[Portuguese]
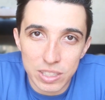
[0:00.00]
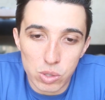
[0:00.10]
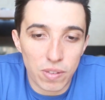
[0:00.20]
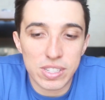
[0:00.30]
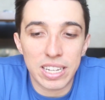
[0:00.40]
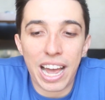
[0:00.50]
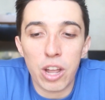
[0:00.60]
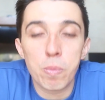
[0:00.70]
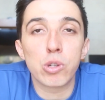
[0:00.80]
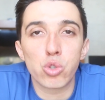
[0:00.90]
Se você falar assim,
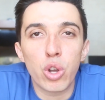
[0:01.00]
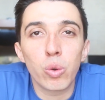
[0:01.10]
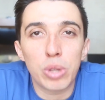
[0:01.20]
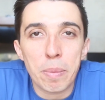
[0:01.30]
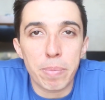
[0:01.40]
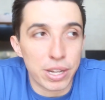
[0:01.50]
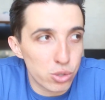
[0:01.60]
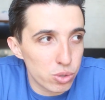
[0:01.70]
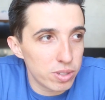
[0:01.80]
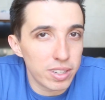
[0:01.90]
Caio, meu sonho não tem
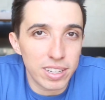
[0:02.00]
preço,